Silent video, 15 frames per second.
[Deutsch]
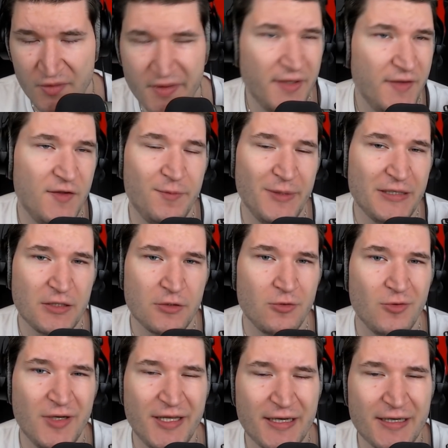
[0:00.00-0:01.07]
Nichts
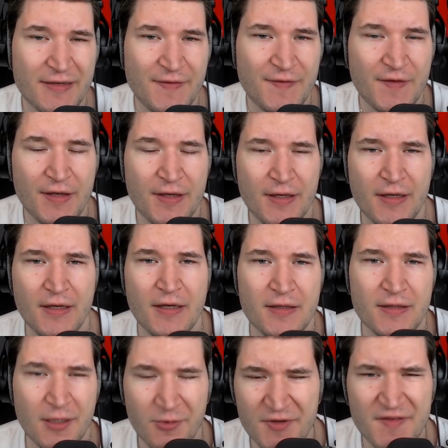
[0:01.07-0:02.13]
Spektakuläres.
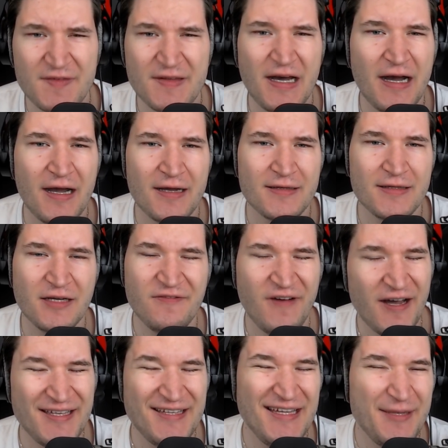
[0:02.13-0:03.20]
Da muss ich sagen, da
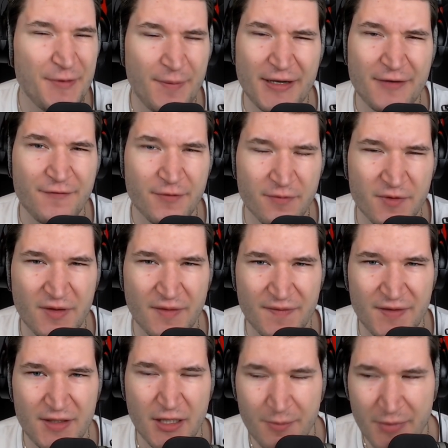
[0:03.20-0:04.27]
fahre ich lieber meinen
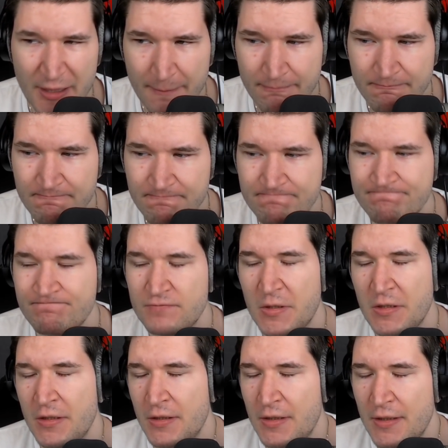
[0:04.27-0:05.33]
25 TP.
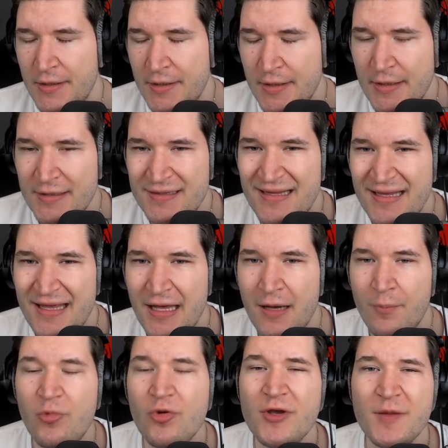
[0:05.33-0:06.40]

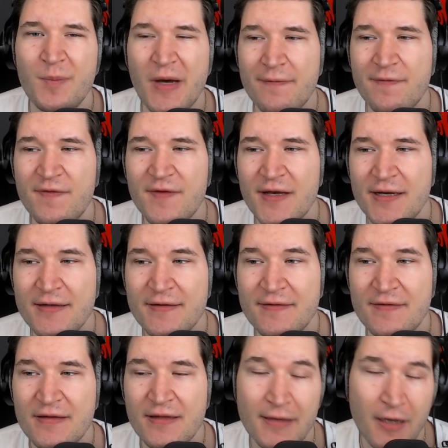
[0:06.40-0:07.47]
Der Boogie Panzer
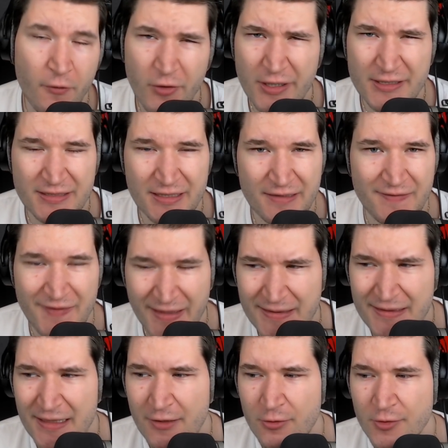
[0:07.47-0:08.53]
sieht auch
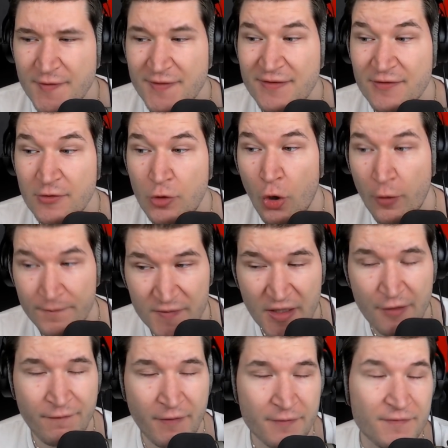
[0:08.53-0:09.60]
interessant aus, Kommt
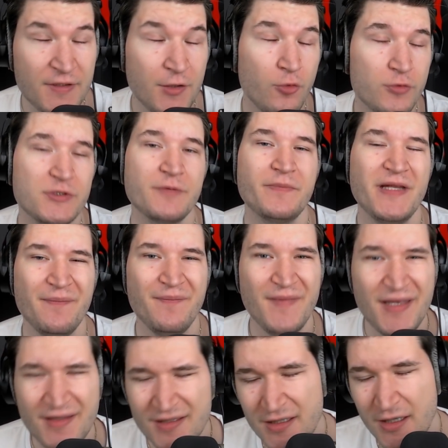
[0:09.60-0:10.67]
darauf an, wie die 100
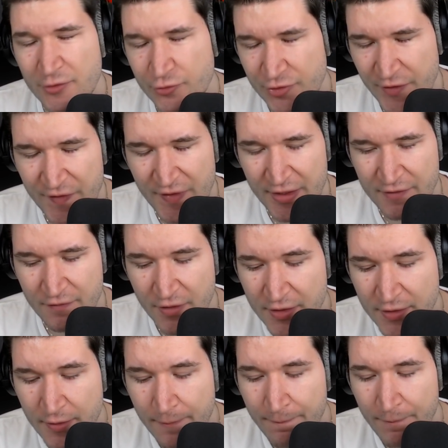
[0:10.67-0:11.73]
mm Kanone sein wird.